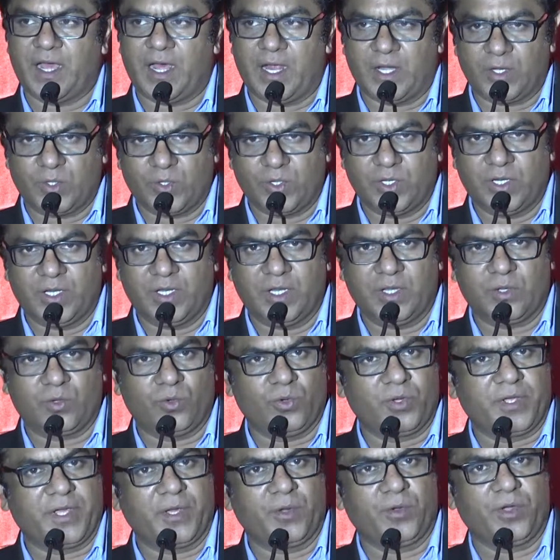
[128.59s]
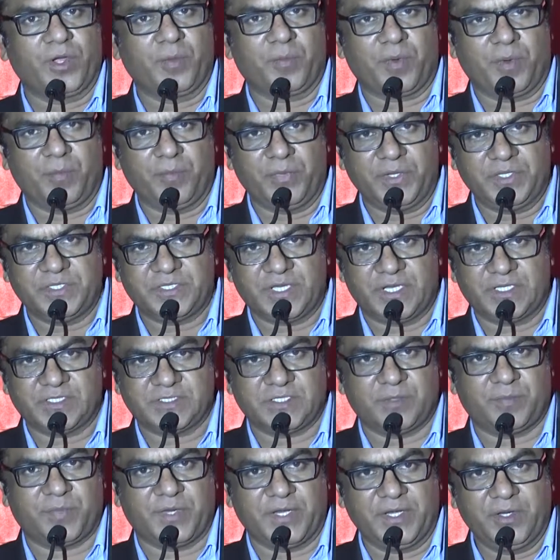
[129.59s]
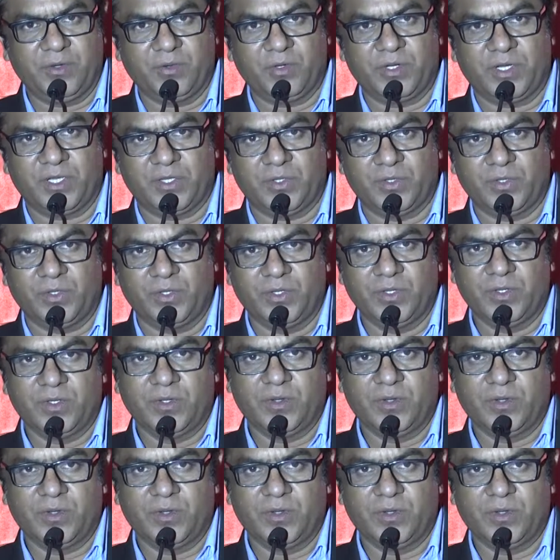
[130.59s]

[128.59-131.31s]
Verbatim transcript: ఆటోలలో కుక్కి కుక్కి పంపించాల్సిన పని ఉండదు